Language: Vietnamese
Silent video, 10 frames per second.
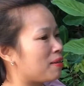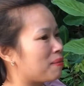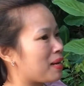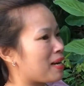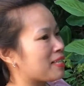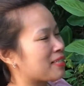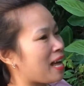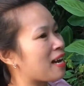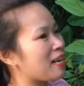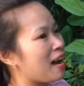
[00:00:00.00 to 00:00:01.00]
mà lại
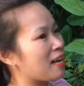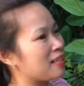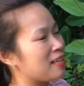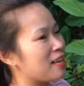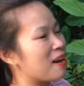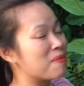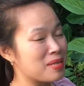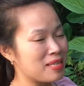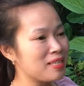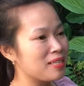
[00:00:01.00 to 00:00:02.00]
giá cả thì lại hợp
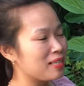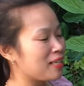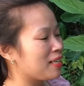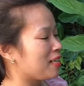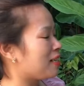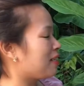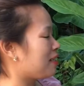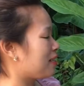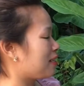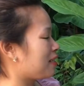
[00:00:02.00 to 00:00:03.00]
lý
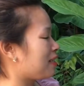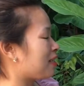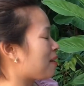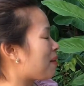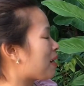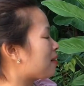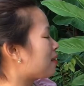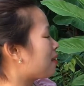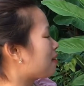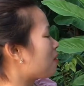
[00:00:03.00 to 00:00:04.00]
Đấy, các bác
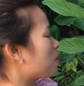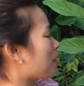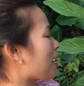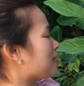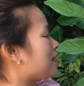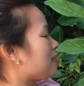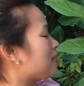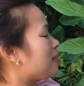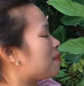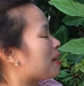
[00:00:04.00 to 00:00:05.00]
ờ, không ngại gì
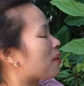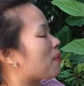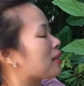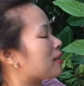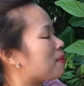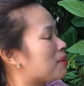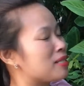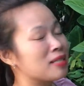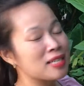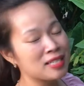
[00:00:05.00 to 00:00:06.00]
khi mà đã quan tâm
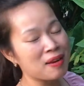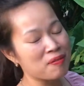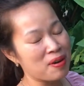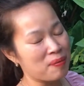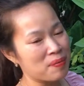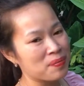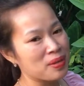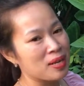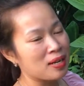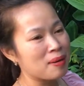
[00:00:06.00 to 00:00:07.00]
đến những cái sản phẩm
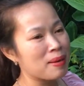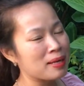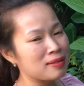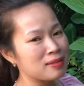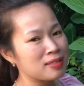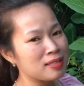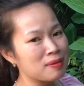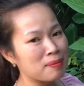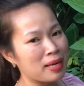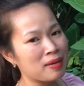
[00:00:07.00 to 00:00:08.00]
các bác cứ
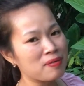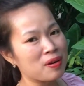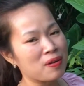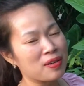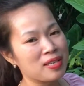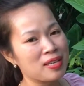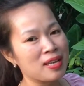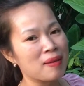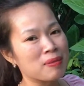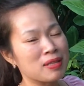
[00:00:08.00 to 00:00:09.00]
nhấc máy và gọi điện
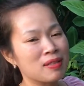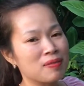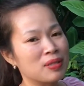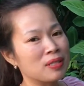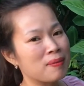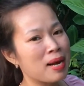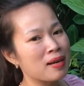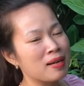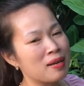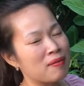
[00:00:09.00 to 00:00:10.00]
em sẽ tư vấn các bác
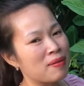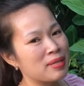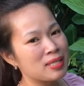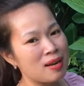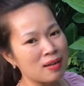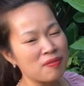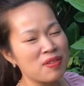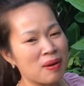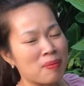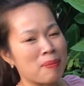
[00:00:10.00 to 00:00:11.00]
và bây giờ cái
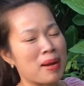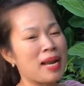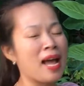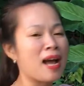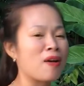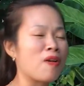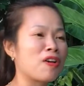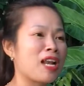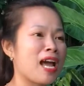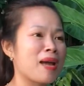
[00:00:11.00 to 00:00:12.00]
việc mà bán hàng
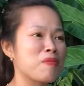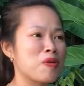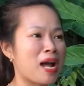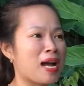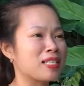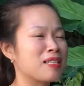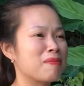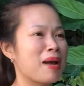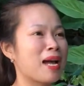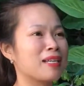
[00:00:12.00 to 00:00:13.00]
online mua hàng
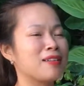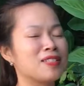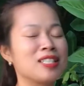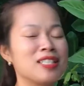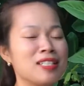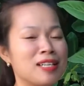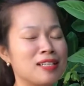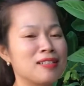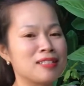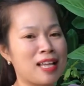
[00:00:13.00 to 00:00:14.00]
trên mạng thì nó rất chi là
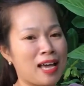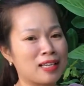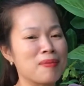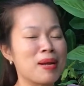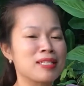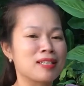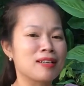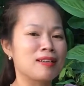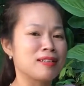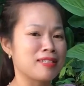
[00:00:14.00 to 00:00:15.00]
đơn giản các bác chỉ
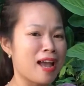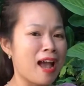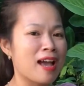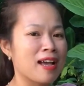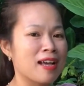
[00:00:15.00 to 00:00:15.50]
cần ở nhà